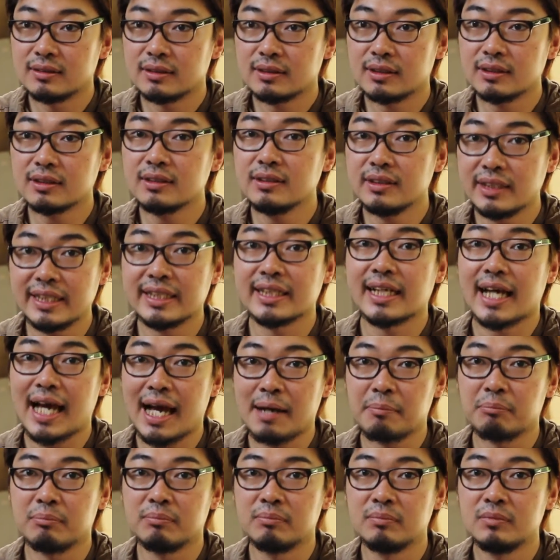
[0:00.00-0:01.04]
ก็คืออิน
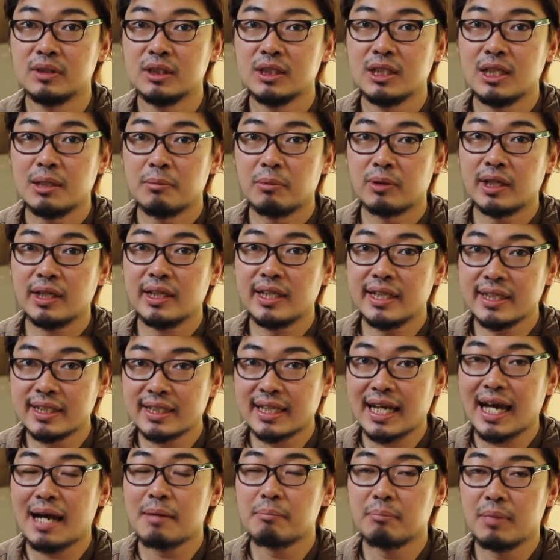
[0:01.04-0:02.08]
คัมเพราะฉะนั้นอิน
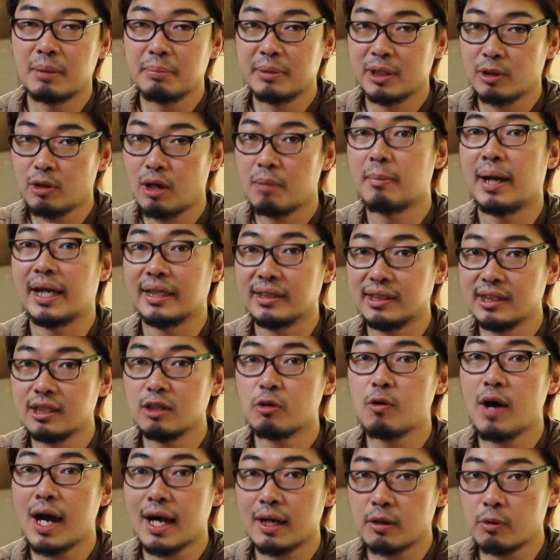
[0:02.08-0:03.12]
คัมมันมีความหมายที่
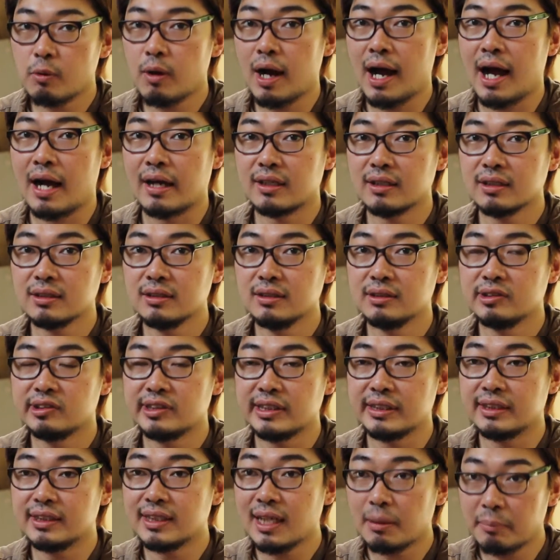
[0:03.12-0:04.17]
กว้างกว่าก็คือ
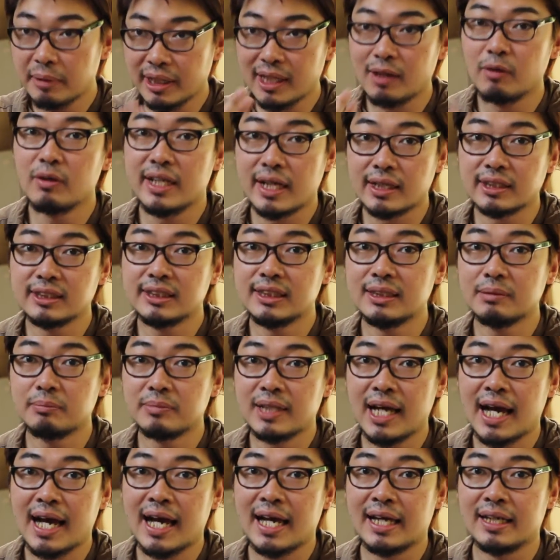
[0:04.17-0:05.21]
สิ่งที่ทำให้เขาเลี้ยงชีพ
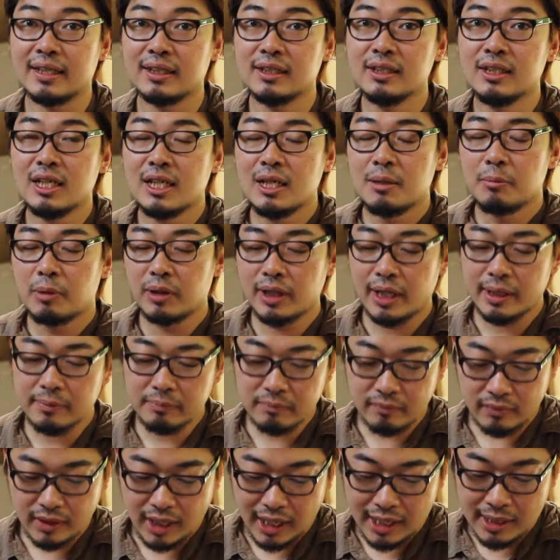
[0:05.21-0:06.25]
ได้เพราะฉะนั้น
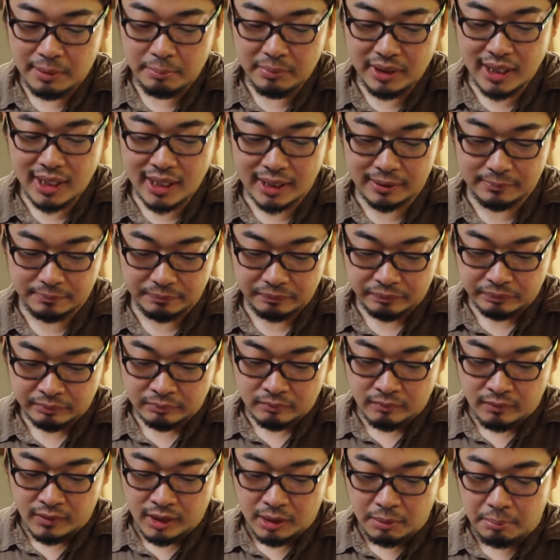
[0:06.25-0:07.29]
ในเมื่อ
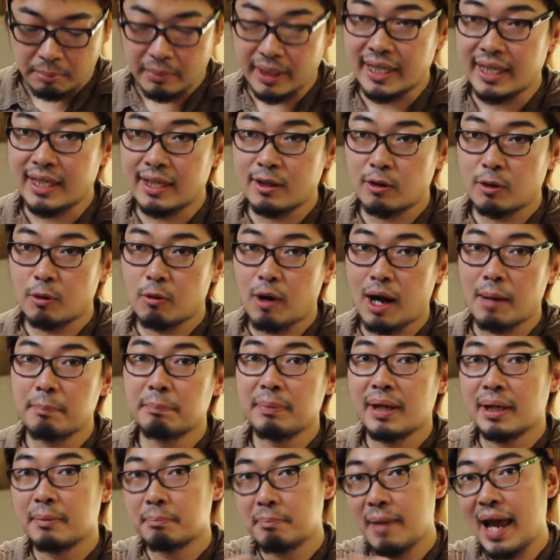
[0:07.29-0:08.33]
มีความ
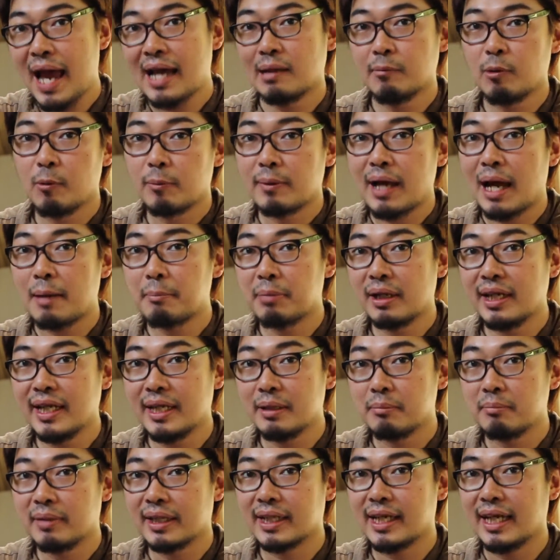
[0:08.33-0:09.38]
เปลี่ยนแปลงระบบการผลิ
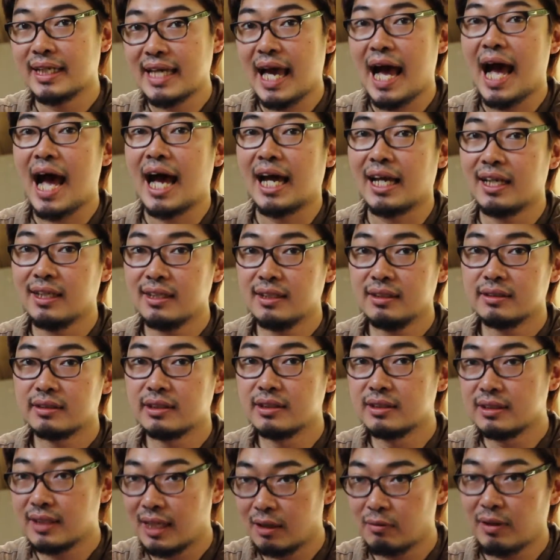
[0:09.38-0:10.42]
ตมันขยาย
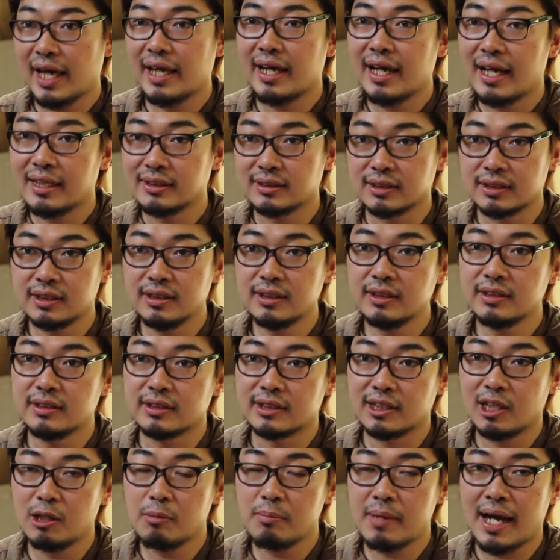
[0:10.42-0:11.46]
ดึงเอาแรงงานจากที่อื่น
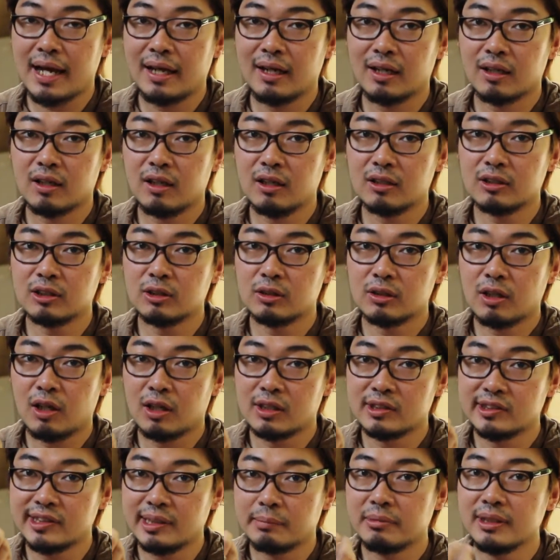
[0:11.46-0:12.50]
เข้ามาแล้วก็คอ
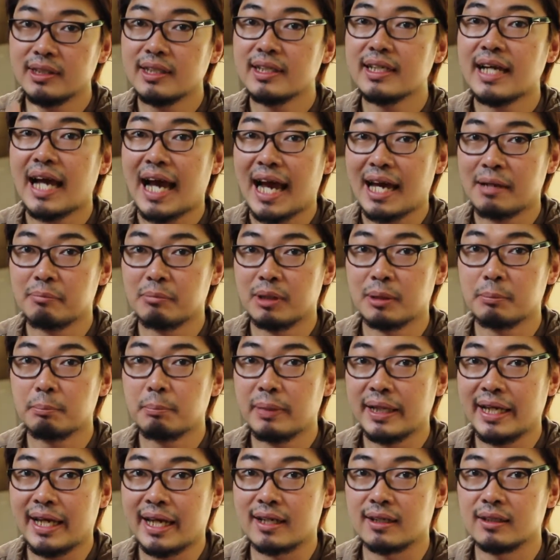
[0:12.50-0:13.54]
นเซปต์เรื่องงานมันเป
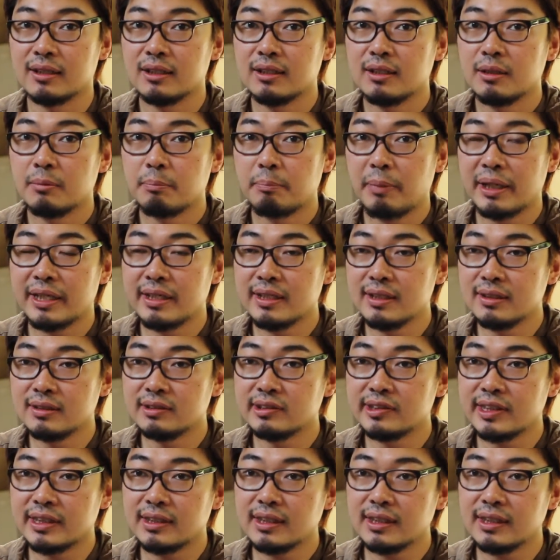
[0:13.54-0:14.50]
ลี่ยนไปดึงสิ่ง